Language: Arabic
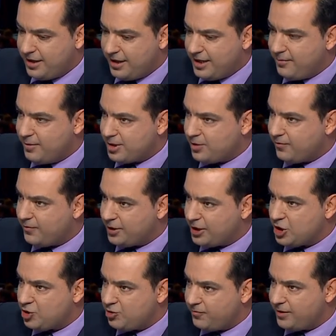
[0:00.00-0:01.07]
اليمن سوف
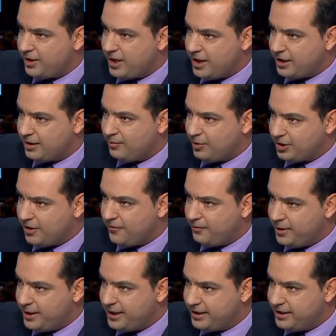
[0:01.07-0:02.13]
تنجو في نهايه
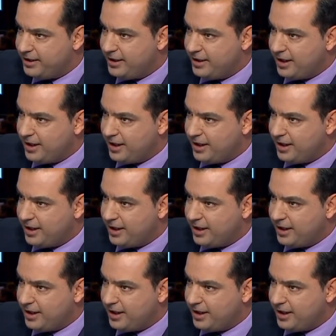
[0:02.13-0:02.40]
المطاف من يد